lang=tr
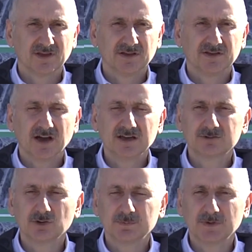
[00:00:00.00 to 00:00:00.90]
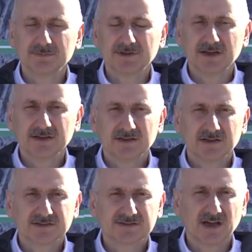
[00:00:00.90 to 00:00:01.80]
Yani toplamda
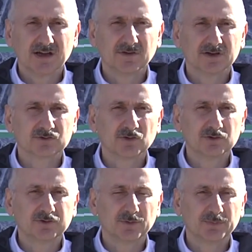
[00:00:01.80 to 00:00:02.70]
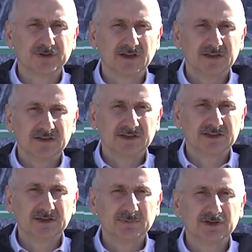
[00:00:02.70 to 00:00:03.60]
sağ ve sol köprüde
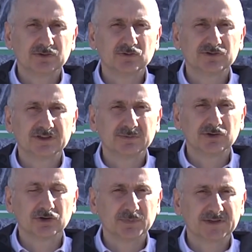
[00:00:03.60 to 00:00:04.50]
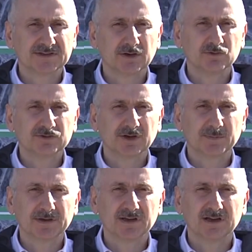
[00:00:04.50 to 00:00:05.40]
2224 metre üst
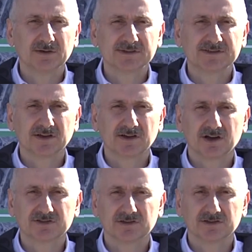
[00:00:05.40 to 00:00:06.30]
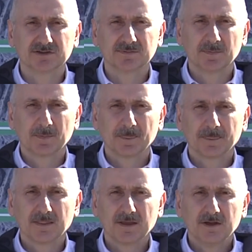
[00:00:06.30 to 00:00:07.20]
yapı ilerlemesine karşılık
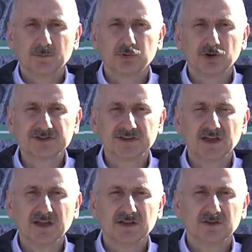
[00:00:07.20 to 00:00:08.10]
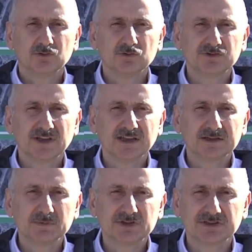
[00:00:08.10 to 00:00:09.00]
projede
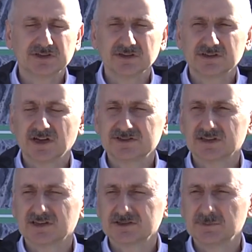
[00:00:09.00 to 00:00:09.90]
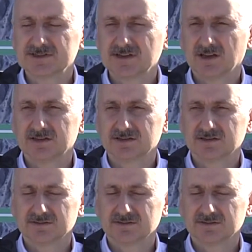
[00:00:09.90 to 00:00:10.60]
%72 gerçekleşme sağladık.